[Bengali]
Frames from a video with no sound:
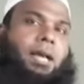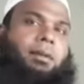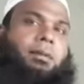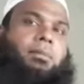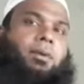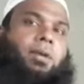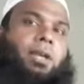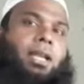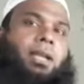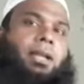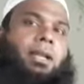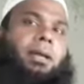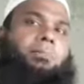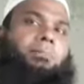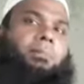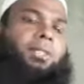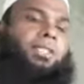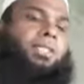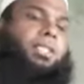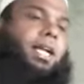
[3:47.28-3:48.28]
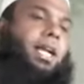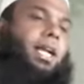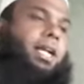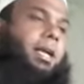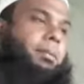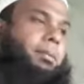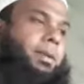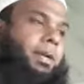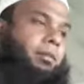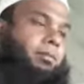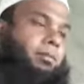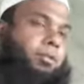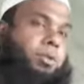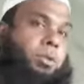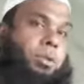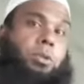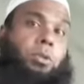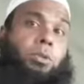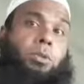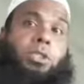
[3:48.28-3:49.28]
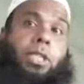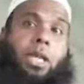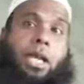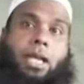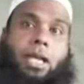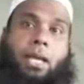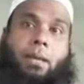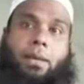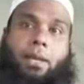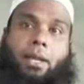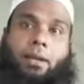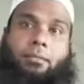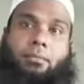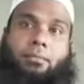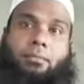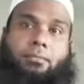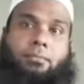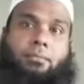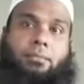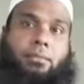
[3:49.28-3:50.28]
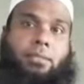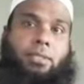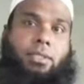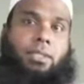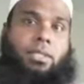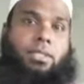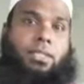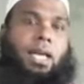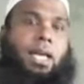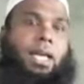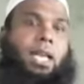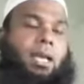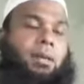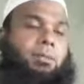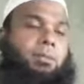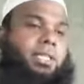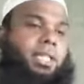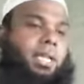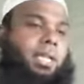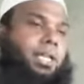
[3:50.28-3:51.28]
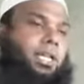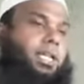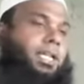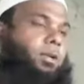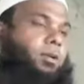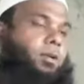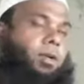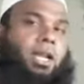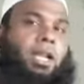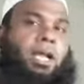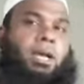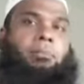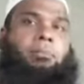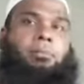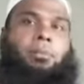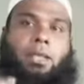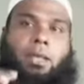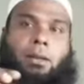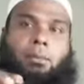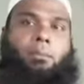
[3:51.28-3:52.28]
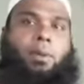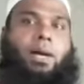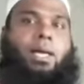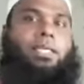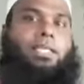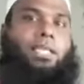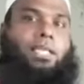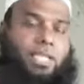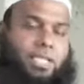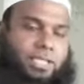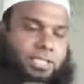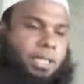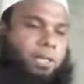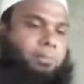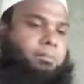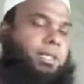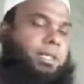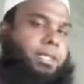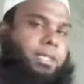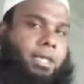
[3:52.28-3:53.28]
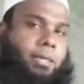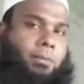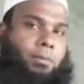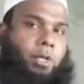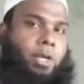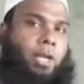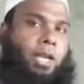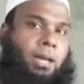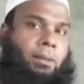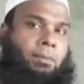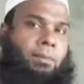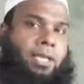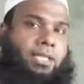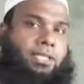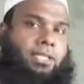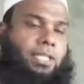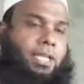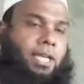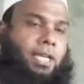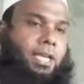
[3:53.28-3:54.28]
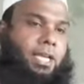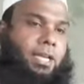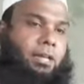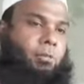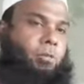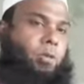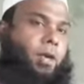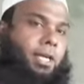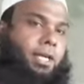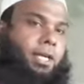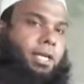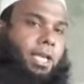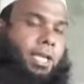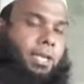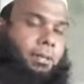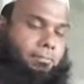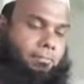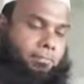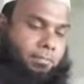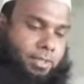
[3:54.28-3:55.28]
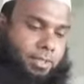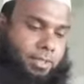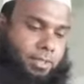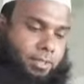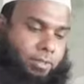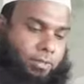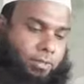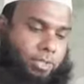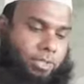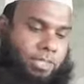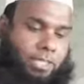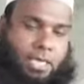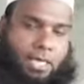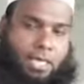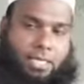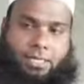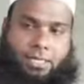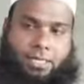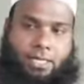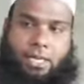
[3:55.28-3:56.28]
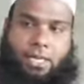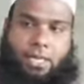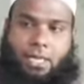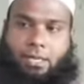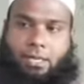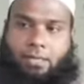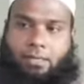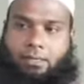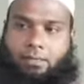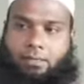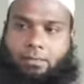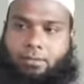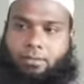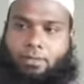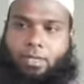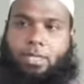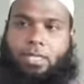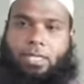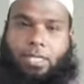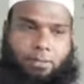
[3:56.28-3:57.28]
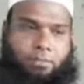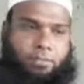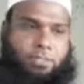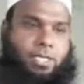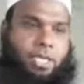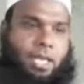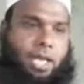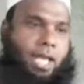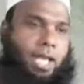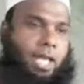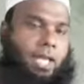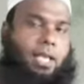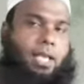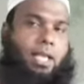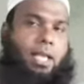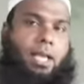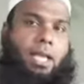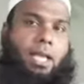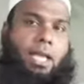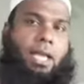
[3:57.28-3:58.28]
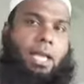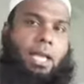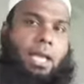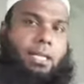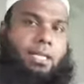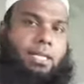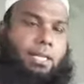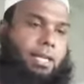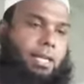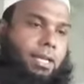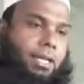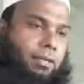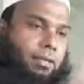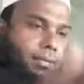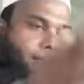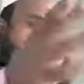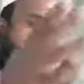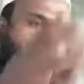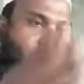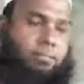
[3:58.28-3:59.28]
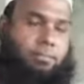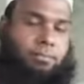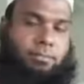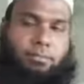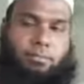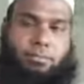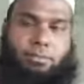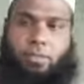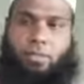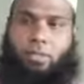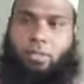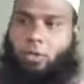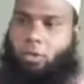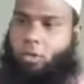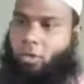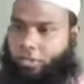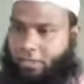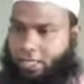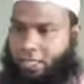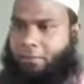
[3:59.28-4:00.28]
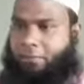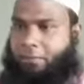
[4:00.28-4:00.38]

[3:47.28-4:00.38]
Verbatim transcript: আমি বললাম আপনি চা খাবেন শুধু চা খাবেন তাহলে আমি তাকে কি করলাম পাতিটা সামনে দিয়ে বললাম এই যে দেখেন ওয়ান টাইম ওই যে আছে না ওয়ান টাইম চা এই এইটা নেন লোকটা